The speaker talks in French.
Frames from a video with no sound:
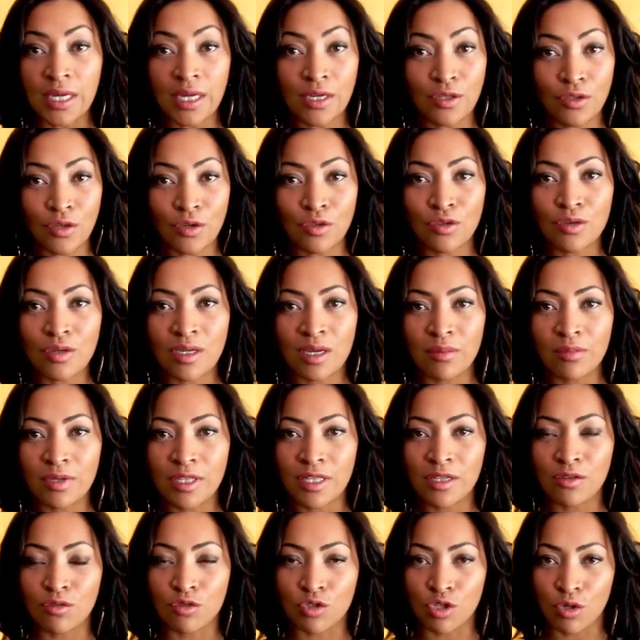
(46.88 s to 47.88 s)
directeur de
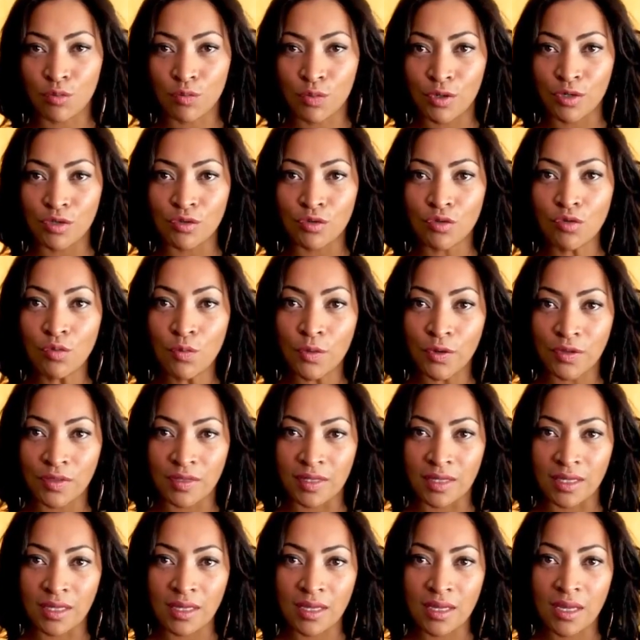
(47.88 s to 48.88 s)
cabinet de Jean-Paul
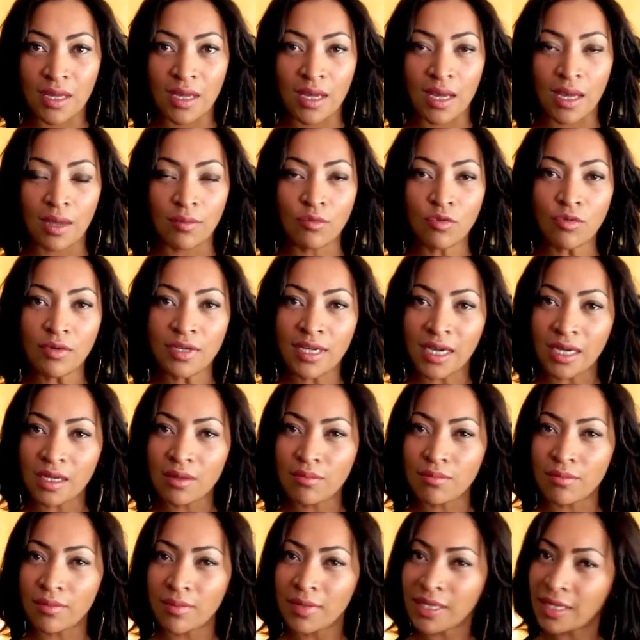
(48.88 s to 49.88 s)
Ngoupandé, Abdul
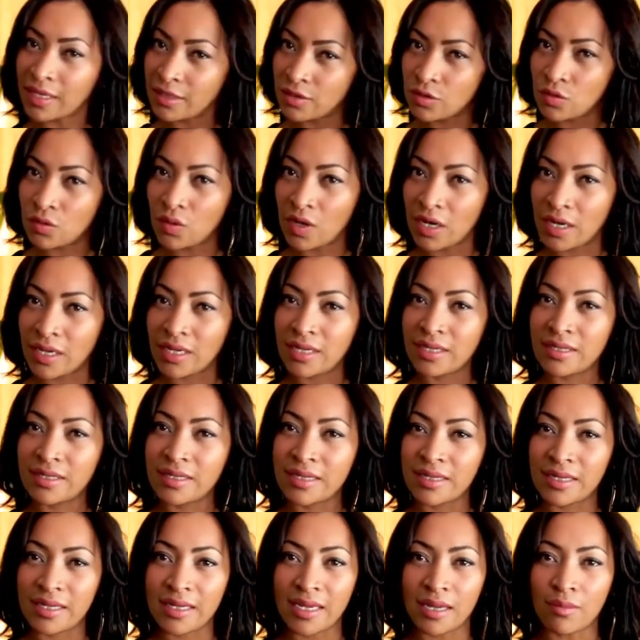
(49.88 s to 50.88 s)
Karim Mekassoua
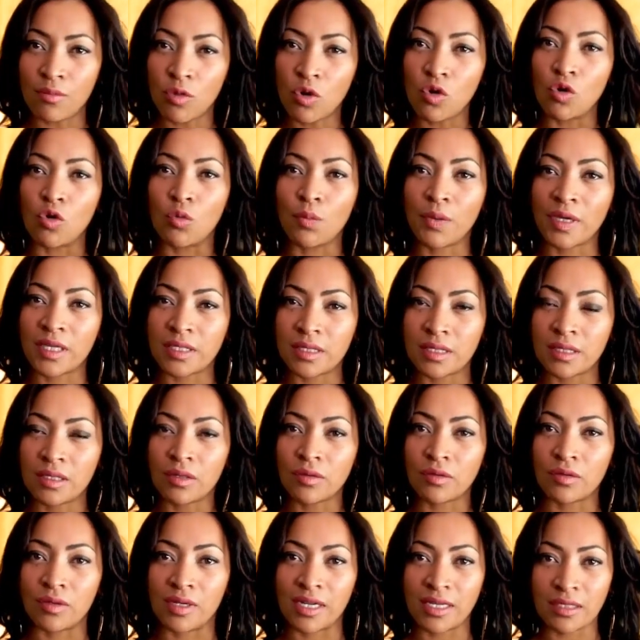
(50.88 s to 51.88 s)
était également le
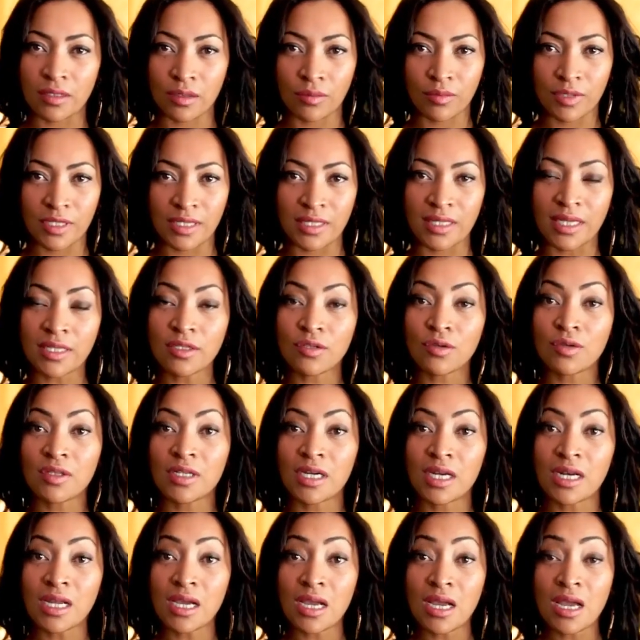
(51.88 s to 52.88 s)
président de l'Assemblée
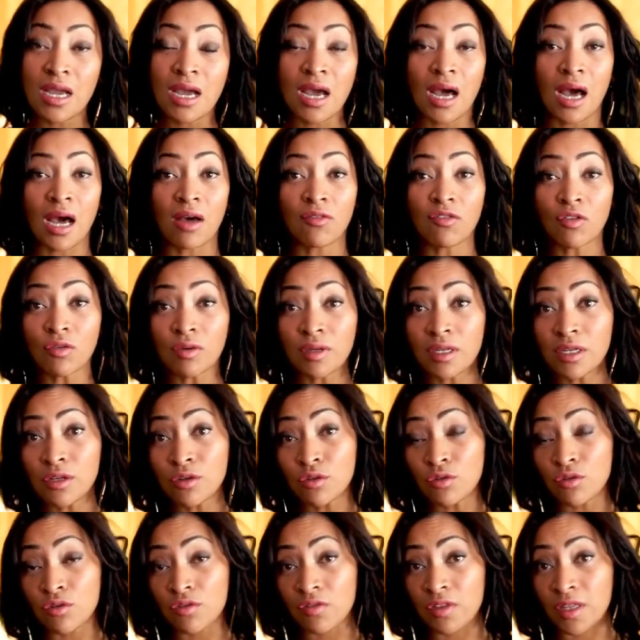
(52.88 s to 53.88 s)
nationale avant
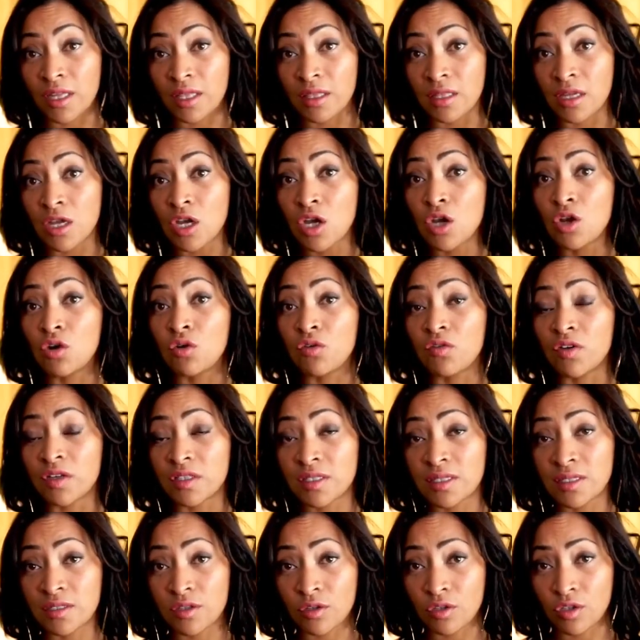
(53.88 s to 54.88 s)
qu'il ne devienne, le
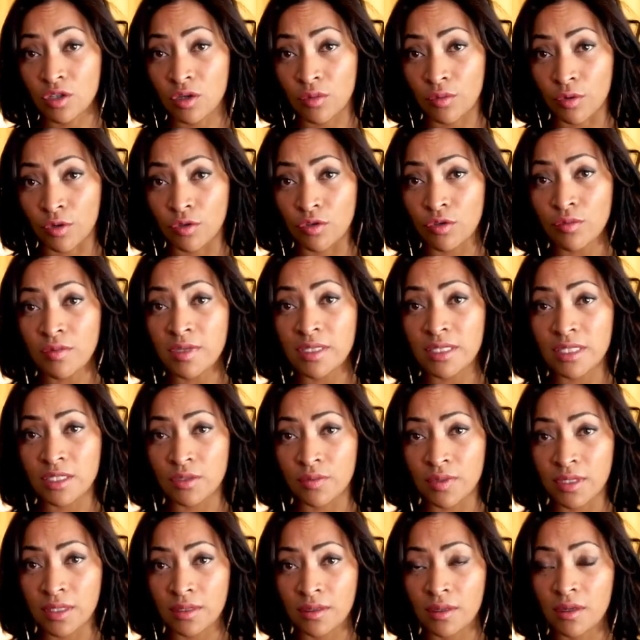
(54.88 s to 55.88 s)
26 octobre
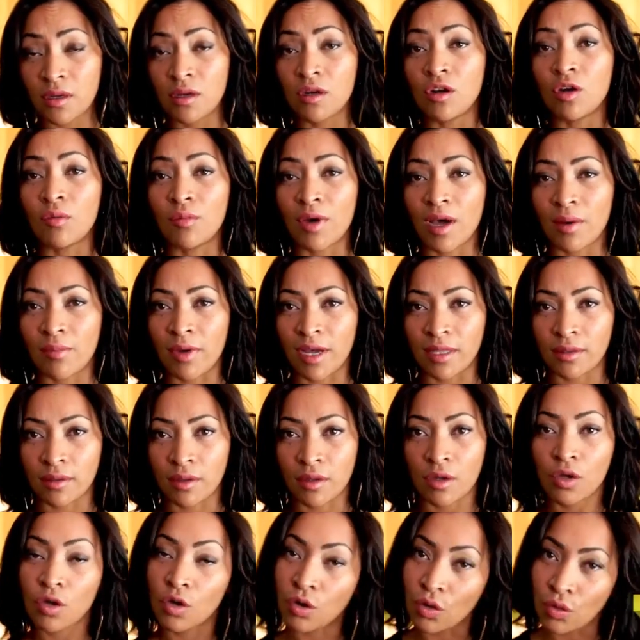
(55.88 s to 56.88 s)
2018, l'homme à
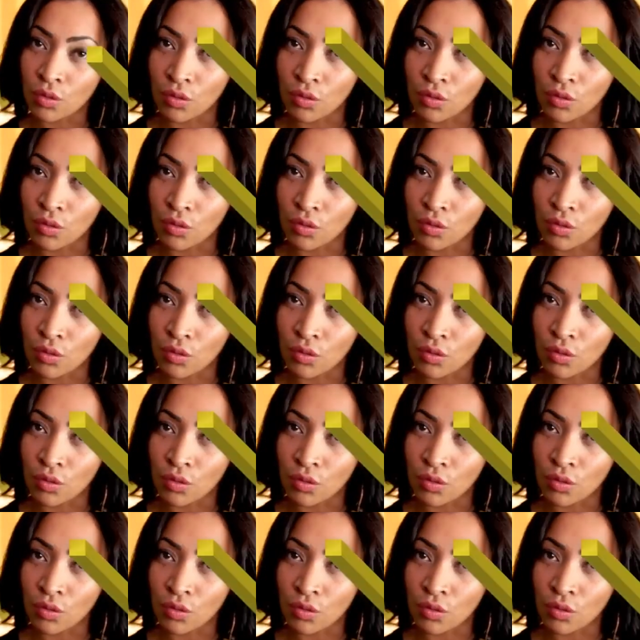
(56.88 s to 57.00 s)
abattre.